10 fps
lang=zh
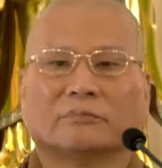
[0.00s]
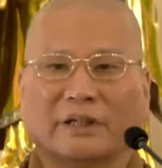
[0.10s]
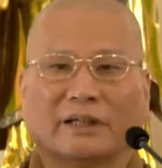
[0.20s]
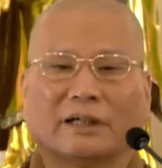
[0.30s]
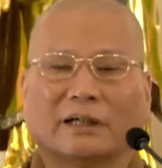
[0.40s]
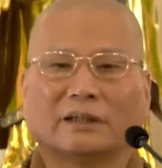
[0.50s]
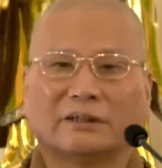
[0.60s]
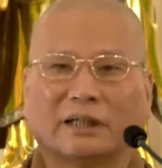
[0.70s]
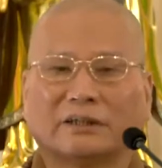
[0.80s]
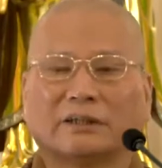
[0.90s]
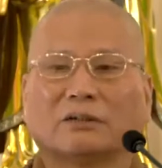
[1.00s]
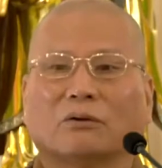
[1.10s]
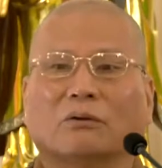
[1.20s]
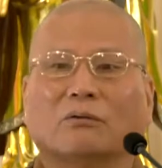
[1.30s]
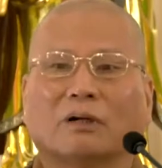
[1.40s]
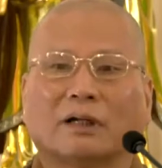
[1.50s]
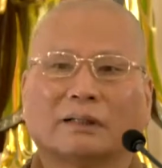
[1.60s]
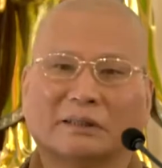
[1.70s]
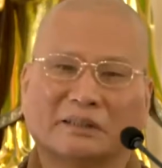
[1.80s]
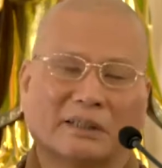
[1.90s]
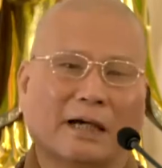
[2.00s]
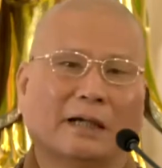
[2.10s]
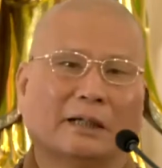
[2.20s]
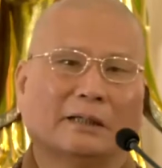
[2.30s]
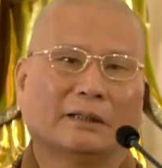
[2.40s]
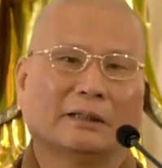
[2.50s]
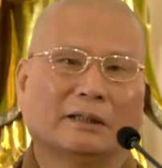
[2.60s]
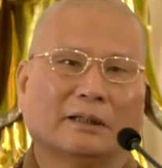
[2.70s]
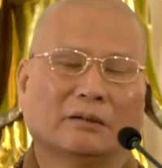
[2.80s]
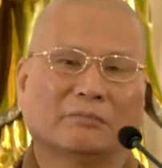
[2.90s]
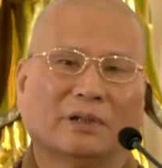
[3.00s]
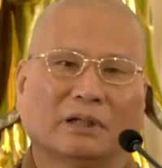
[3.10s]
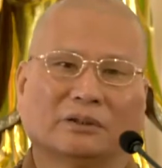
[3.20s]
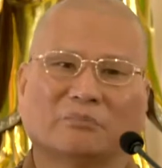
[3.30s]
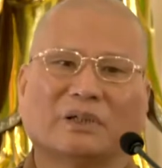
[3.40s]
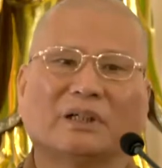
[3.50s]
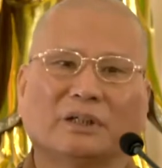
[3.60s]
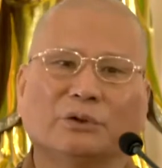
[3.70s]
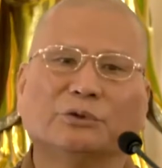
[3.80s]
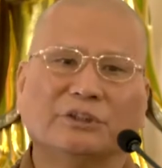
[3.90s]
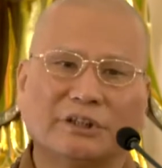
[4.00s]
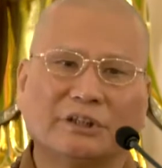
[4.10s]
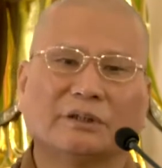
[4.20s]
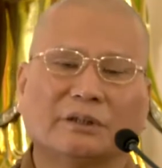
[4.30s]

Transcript: 培养啊讲经弘法人才啊，那好像办了六届。